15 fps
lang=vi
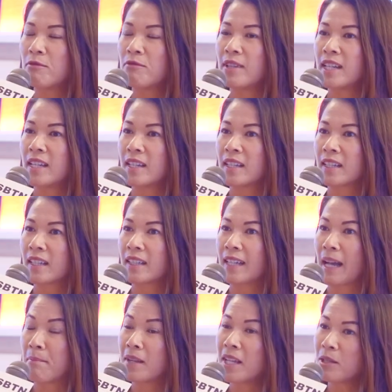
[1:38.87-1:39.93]
về
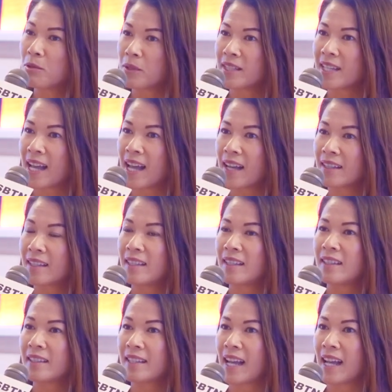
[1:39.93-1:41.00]
cảm nghĩ của cha
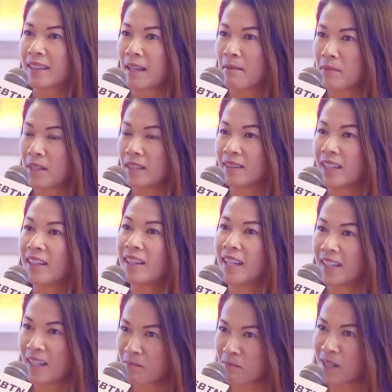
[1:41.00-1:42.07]
khi cha tham dự thánh
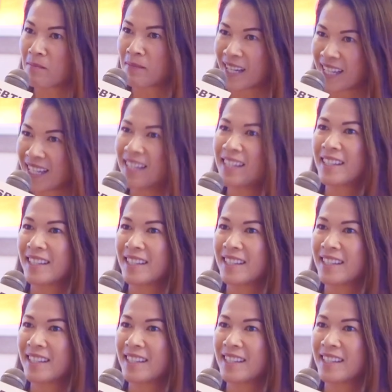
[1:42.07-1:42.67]
lễ long trọng này.